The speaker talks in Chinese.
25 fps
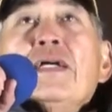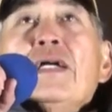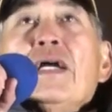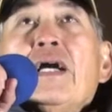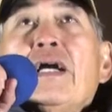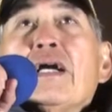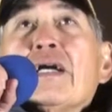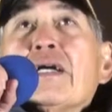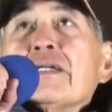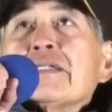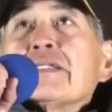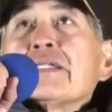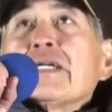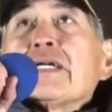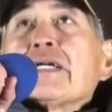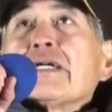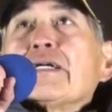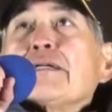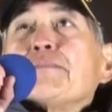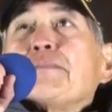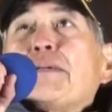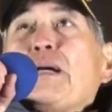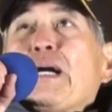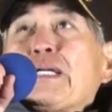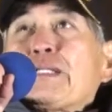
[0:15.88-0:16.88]
啊，那
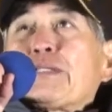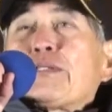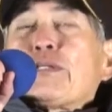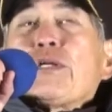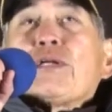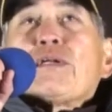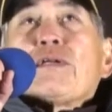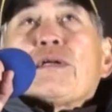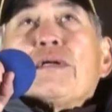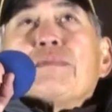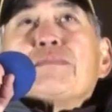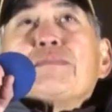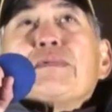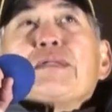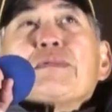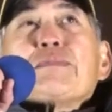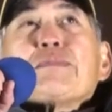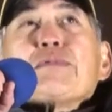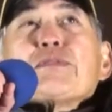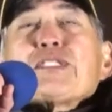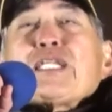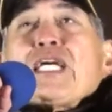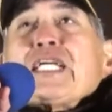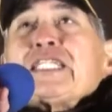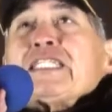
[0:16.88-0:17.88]
个把水管密
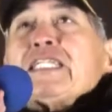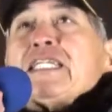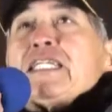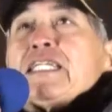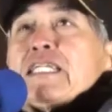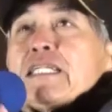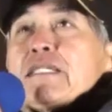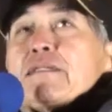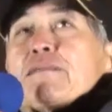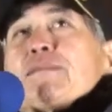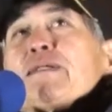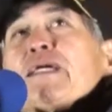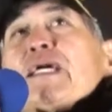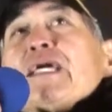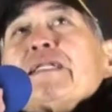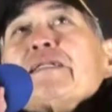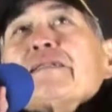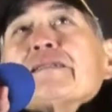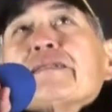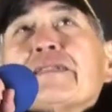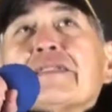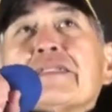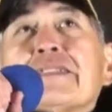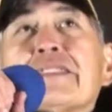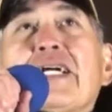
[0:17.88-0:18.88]
布在地里面，
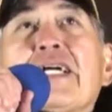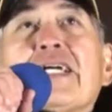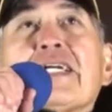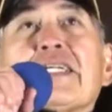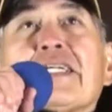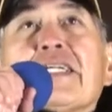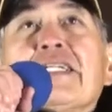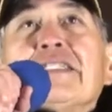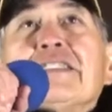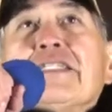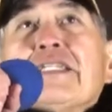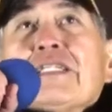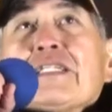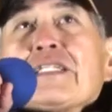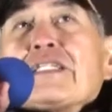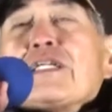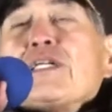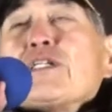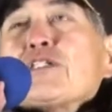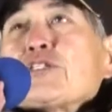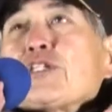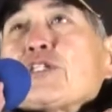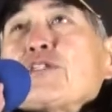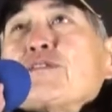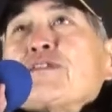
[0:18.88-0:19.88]
让根能
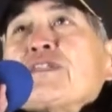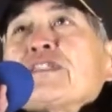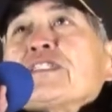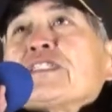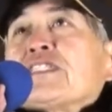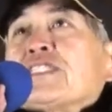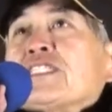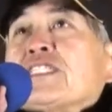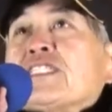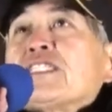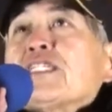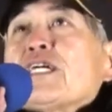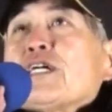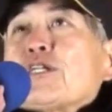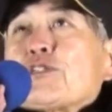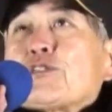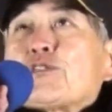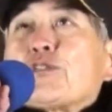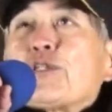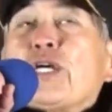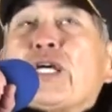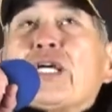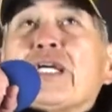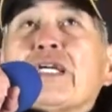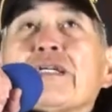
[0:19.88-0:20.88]
够充分吸到
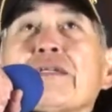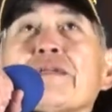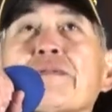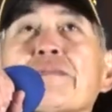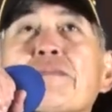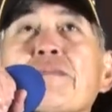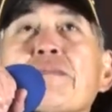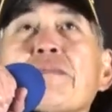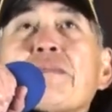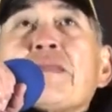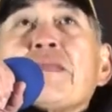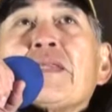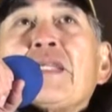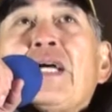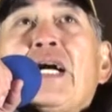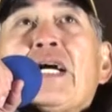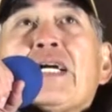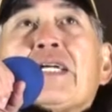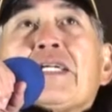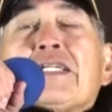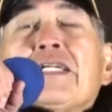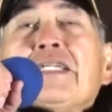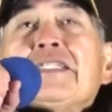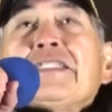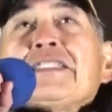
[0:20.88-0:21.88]
水。那
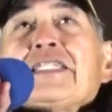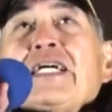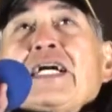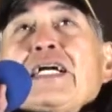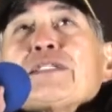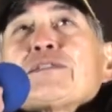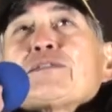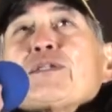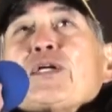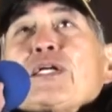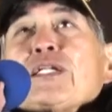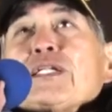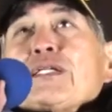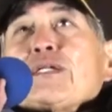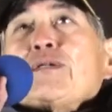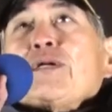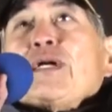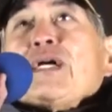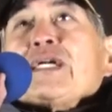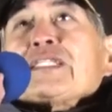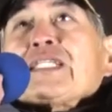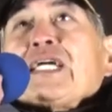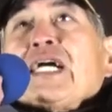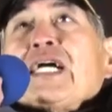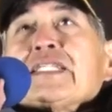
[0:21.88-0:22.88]
根强壮的
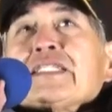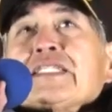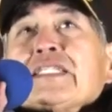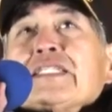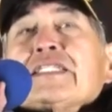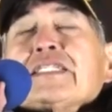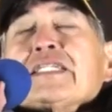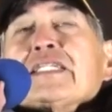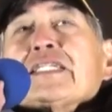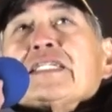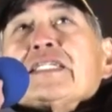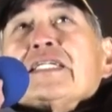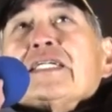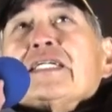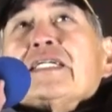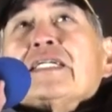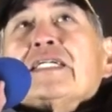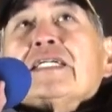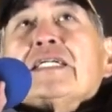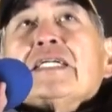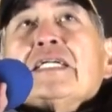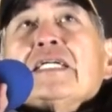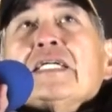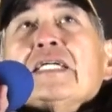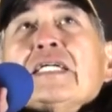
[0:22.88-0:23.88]
话，它的那
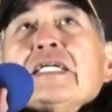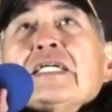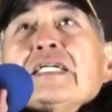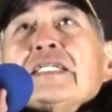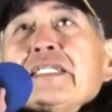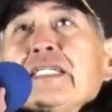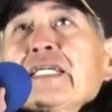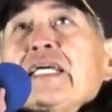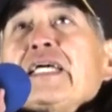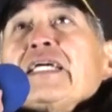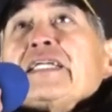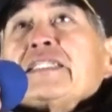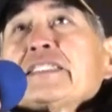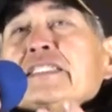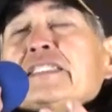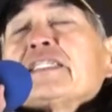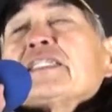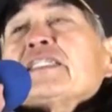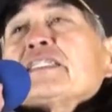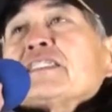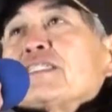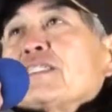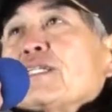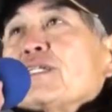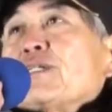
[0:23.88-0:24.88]
个叶
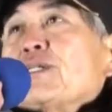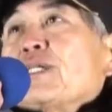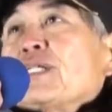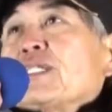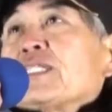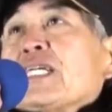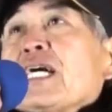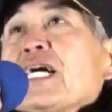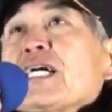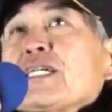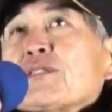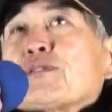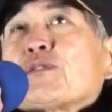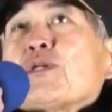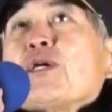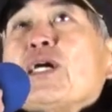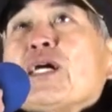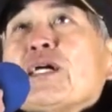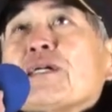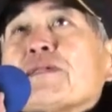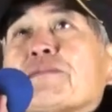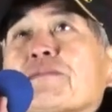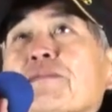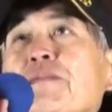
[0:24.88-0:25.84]
茎就会强壮。